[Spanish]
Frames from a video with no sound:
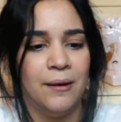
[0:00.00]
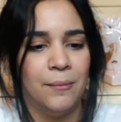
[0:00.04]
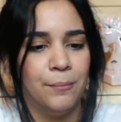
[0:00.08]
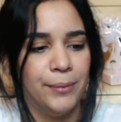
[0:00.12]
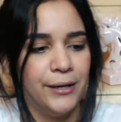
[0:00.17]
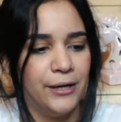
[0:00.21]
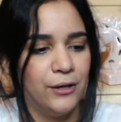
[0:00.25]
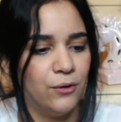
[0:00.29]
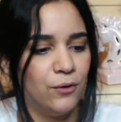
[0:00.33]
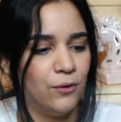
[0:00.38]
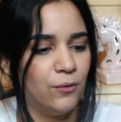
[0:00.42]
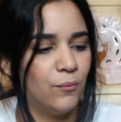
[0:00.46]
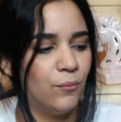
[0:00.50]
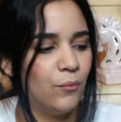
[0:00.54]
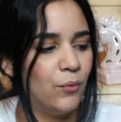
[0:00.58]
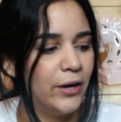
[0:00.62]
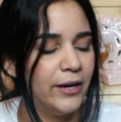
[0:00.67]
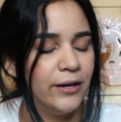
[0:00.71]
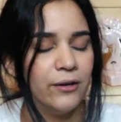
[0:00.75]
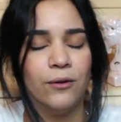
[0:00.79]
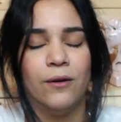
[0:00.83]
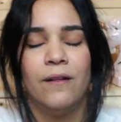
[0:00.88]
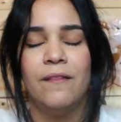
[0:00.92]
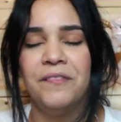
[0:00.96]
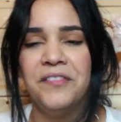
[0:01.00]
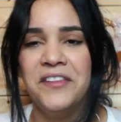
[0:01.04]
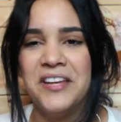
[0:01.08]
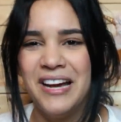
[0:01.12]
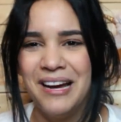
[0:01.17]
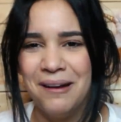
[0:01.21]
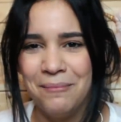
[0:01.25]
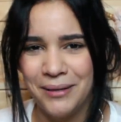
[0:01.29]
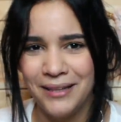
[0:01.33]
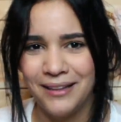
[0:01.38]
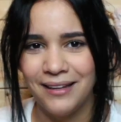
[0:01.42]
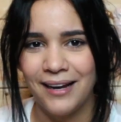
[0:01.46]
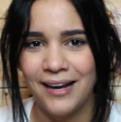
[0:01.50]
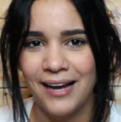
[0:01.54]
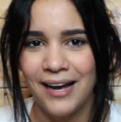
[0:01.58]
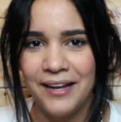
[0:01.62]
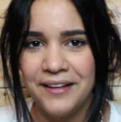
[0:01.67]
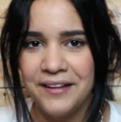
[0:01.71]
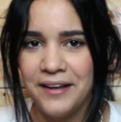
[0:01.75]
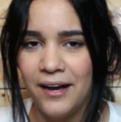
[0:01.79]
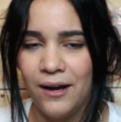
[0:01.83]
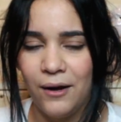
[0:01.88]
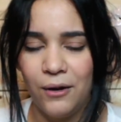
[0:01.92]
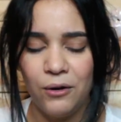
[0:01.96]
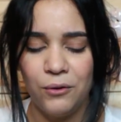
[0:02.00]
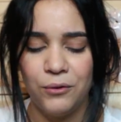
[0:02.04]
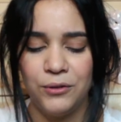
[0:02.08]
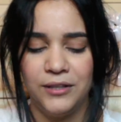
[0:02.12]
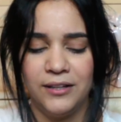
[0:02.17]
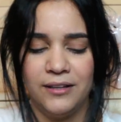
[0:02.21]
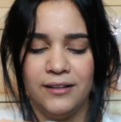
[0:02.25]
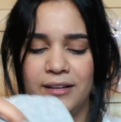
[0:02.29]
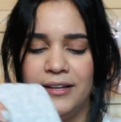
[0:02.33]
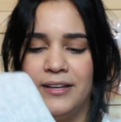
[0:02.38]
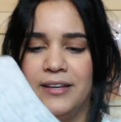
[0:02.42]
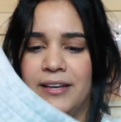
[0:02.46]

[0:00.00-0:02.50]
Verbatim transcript: Pero bueno, díganme tacaña o lo que ustedes